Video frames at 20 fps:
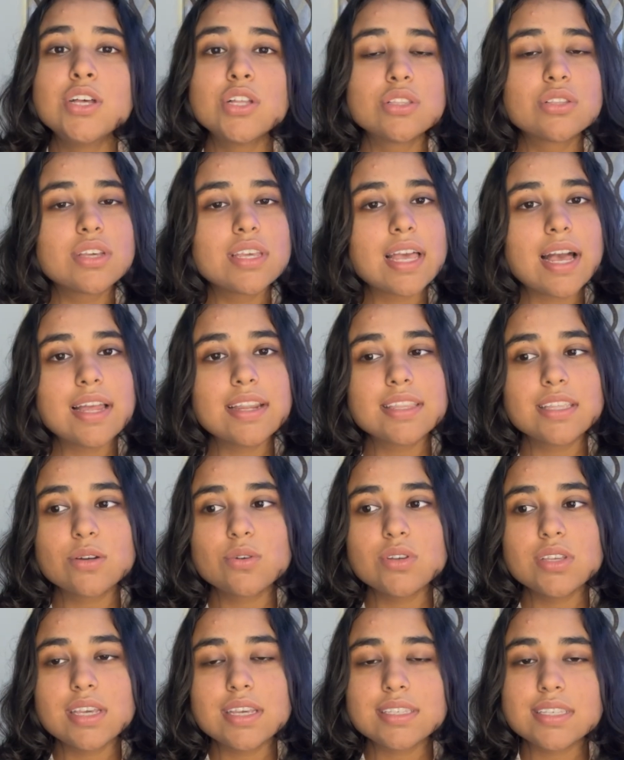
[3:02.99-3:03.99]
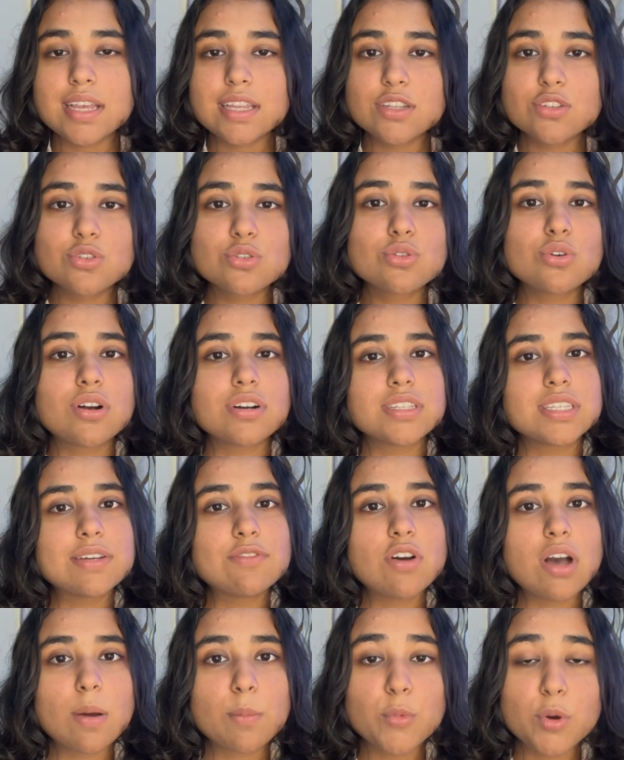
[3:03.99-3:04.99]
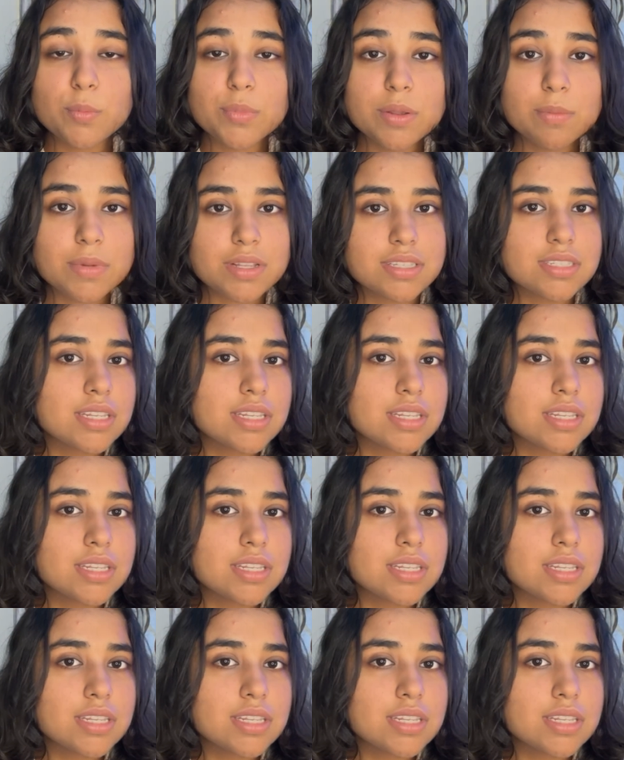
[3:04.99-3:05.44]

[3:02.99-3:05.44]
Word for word: तो यार देखो ये सारी जो थाट्स है वो आपको अपने मन